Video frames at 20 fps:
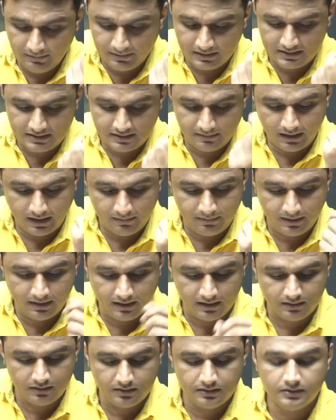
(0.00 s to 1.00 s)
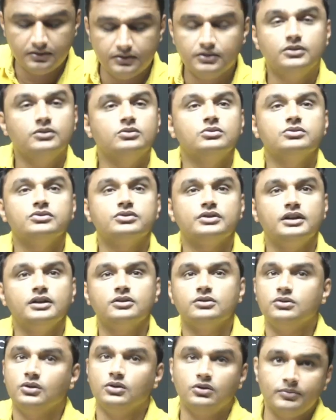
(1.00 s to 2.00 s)
बच्चे बराबर हैं उसके लिए तो
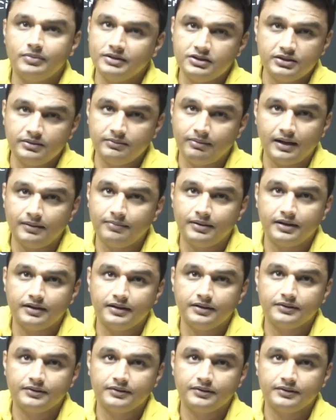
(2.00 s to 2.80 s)
दोनों बच्चे बराबर हैं